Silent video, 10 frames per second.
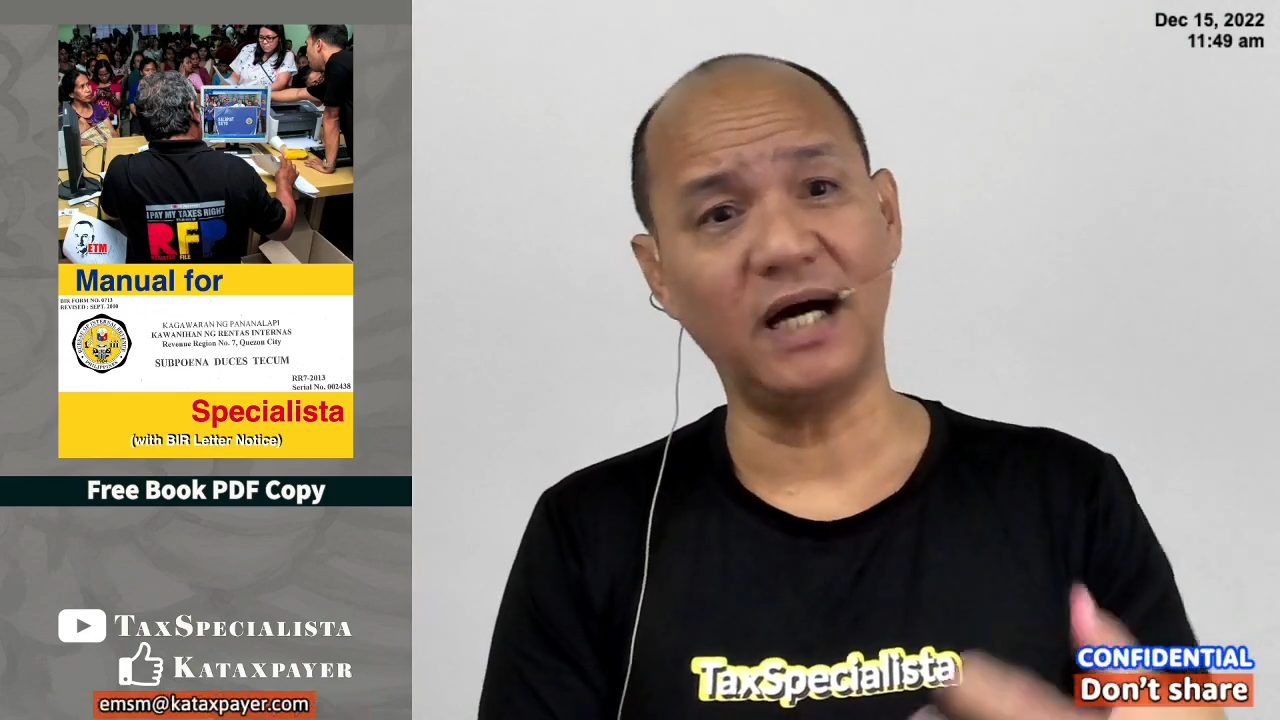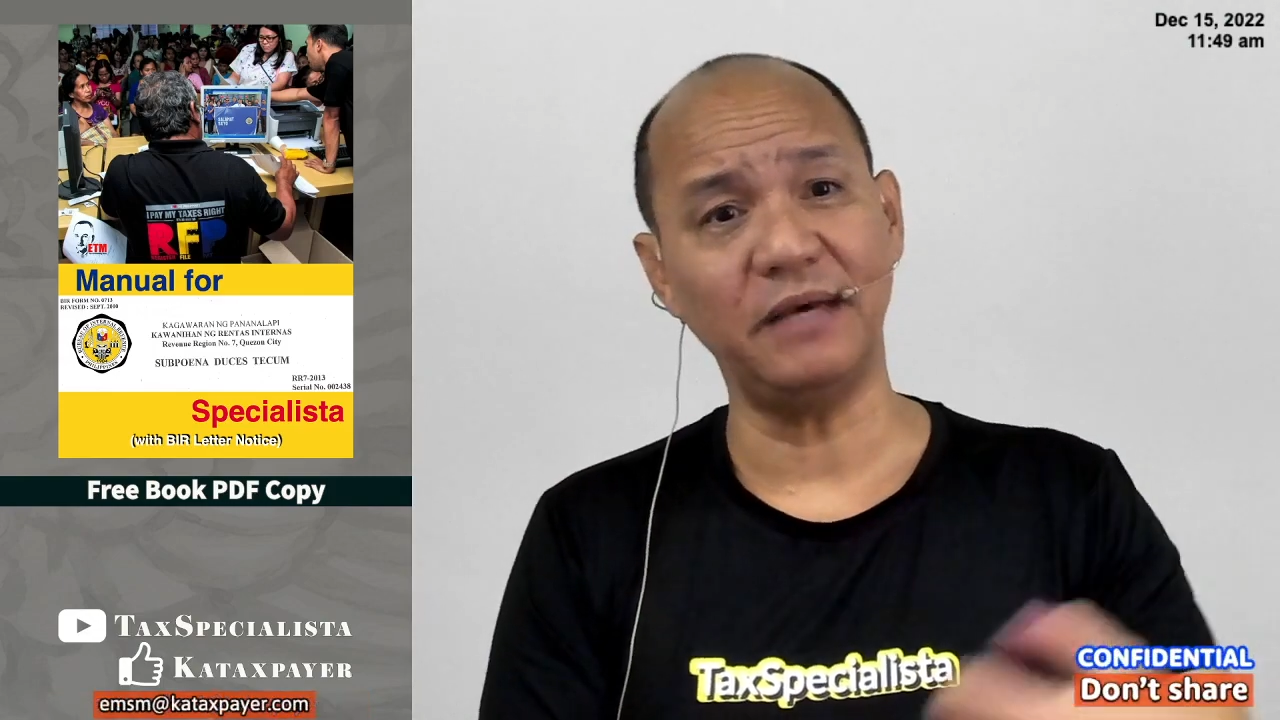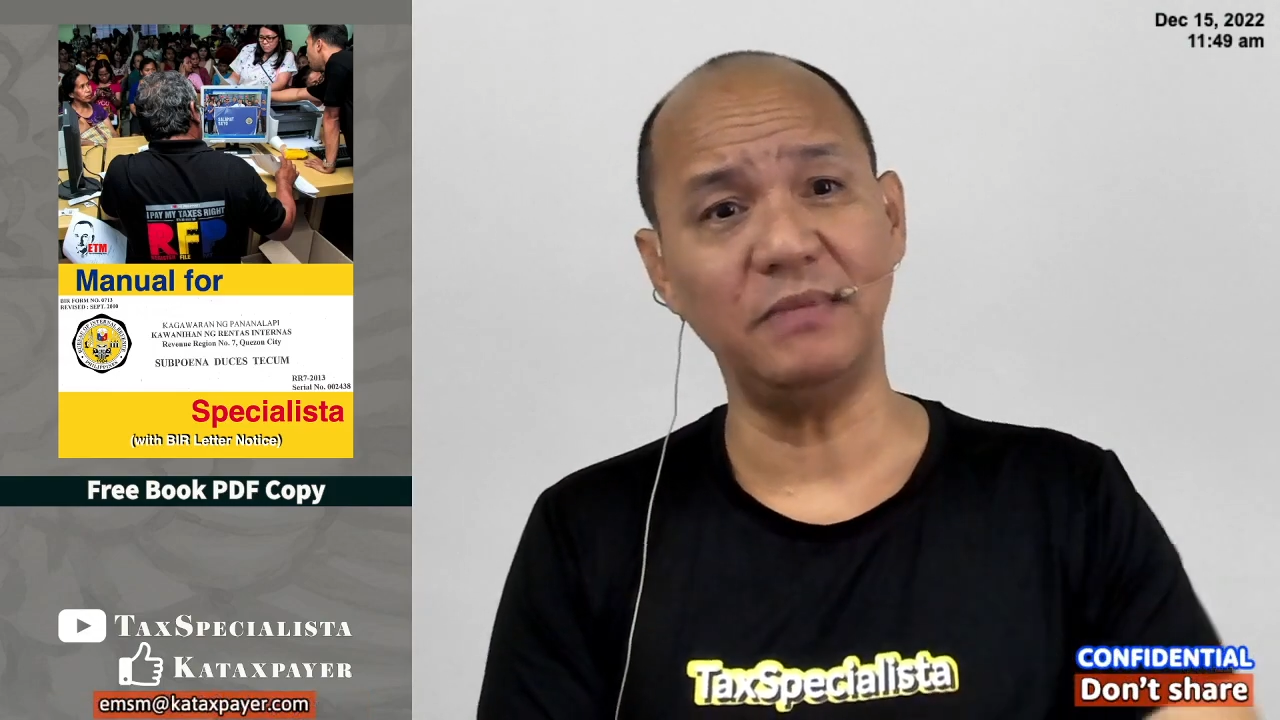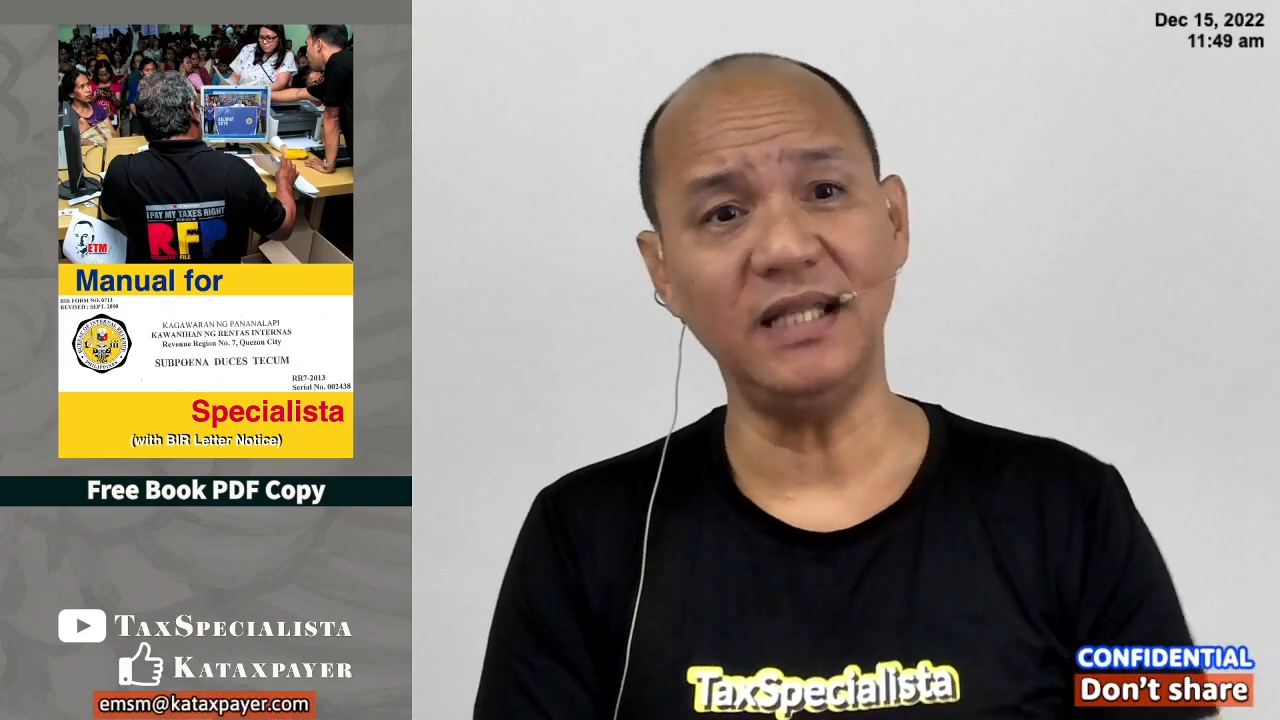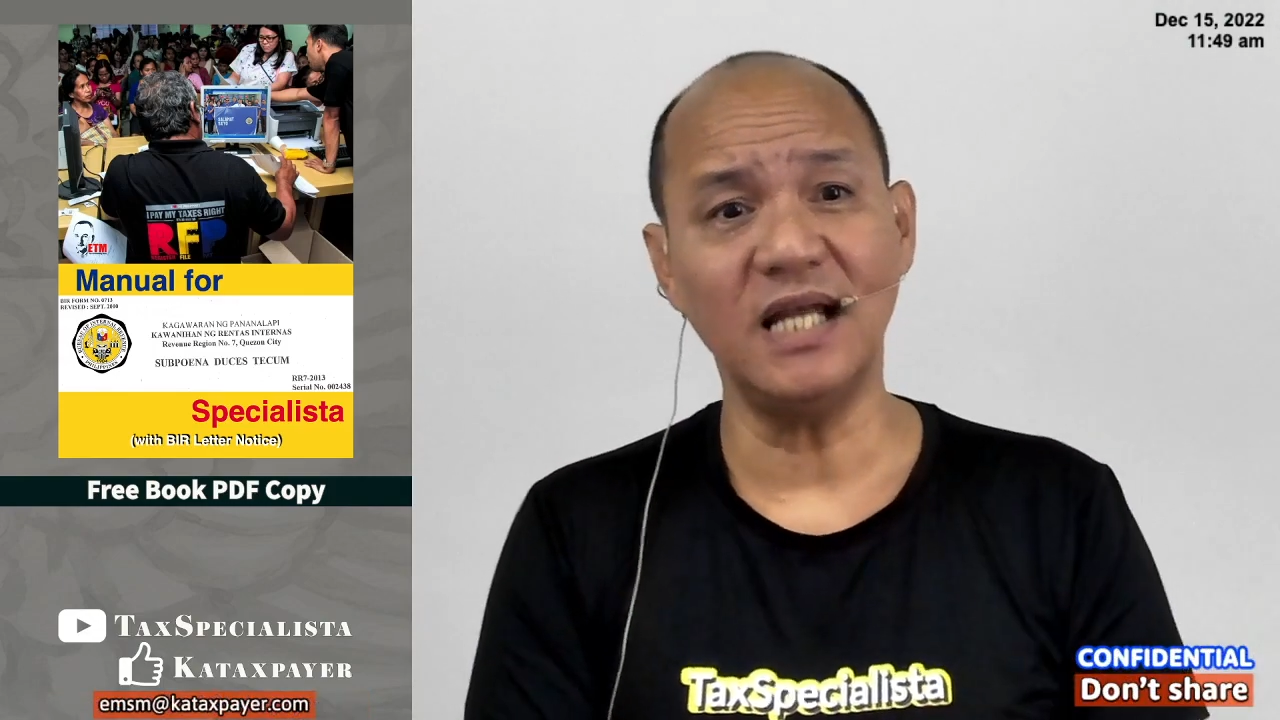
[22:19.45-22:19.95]
mga
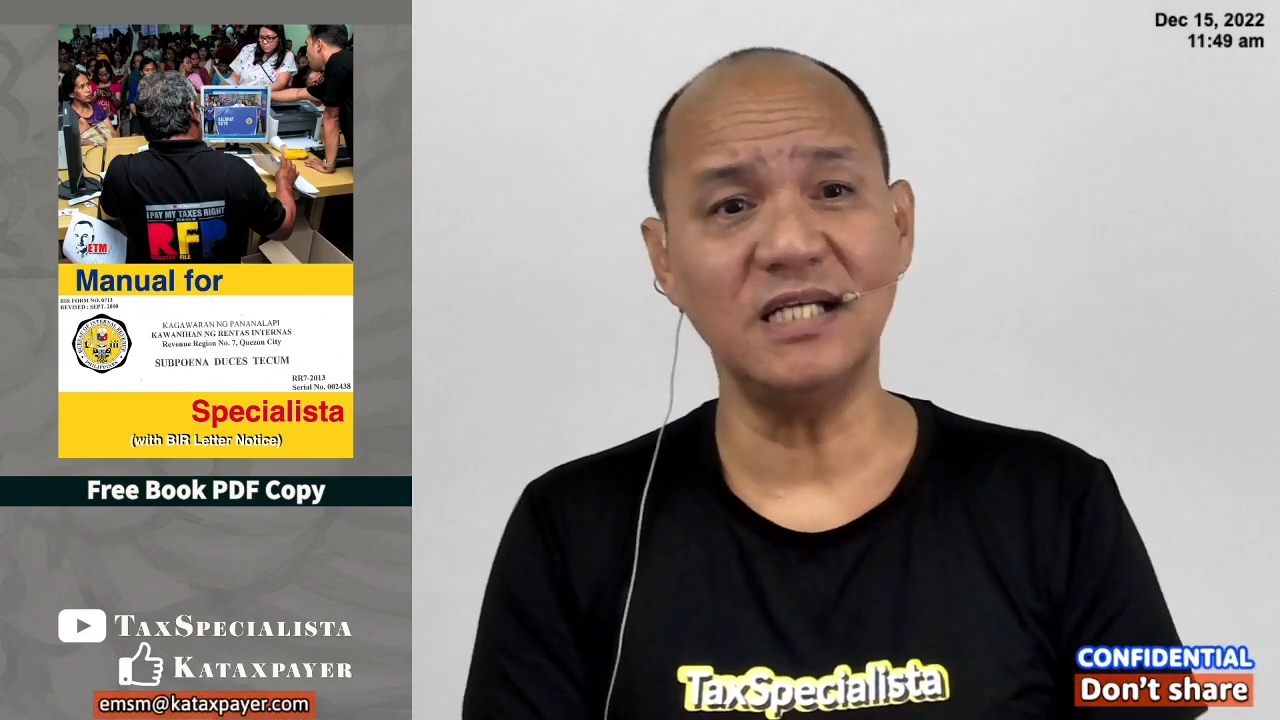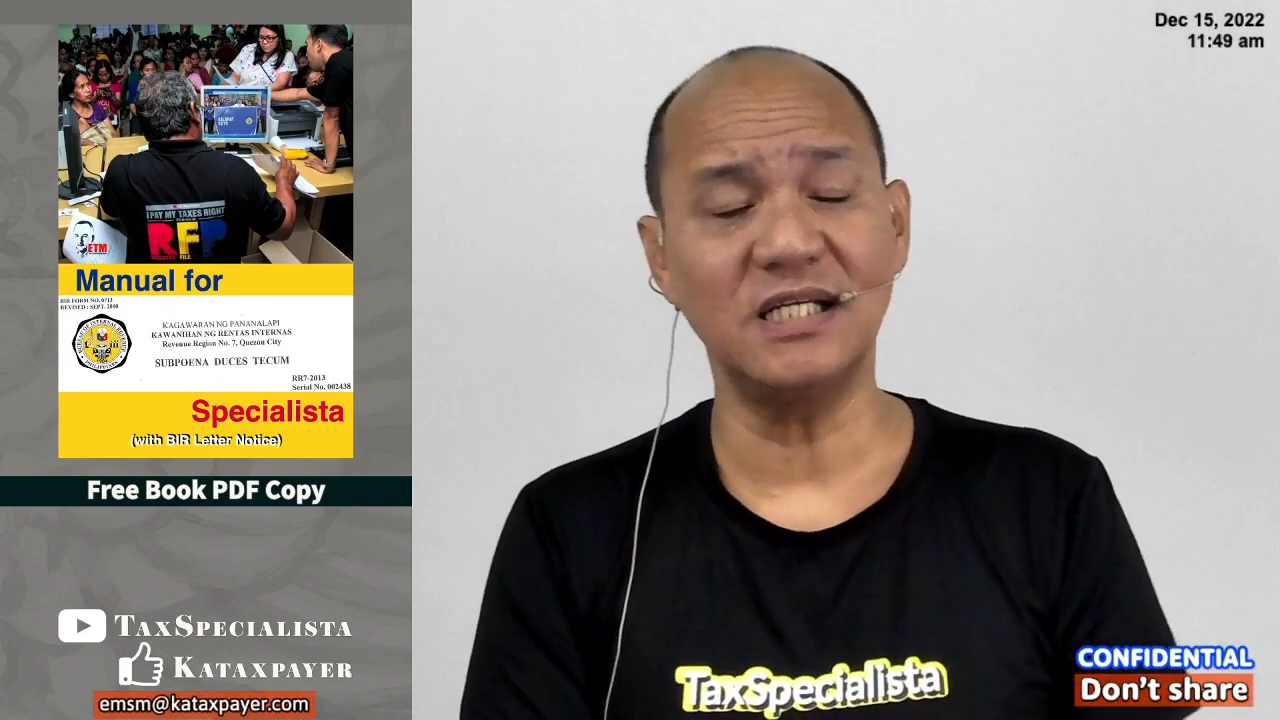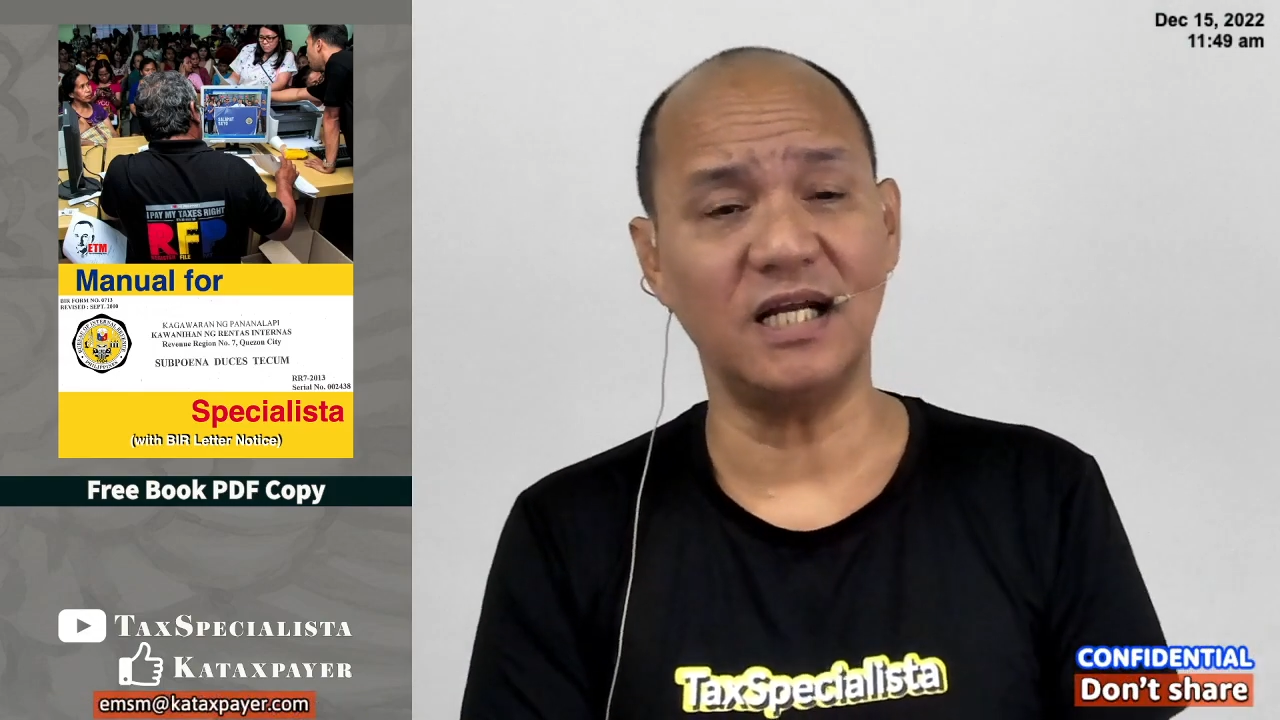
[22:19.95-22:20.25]
ebidensya